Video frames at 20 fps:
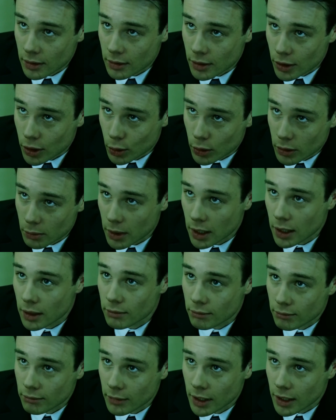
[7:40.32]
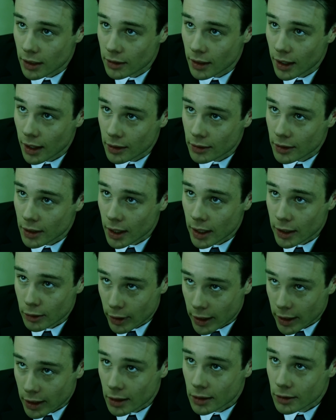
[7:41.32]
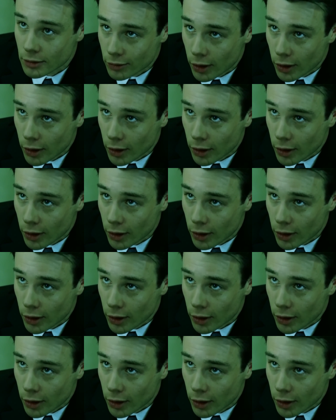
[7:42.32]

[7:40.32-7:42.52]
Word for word: เพื่อที่จะขอให้เธอกลับไปที่ศูนย์วิจัยละค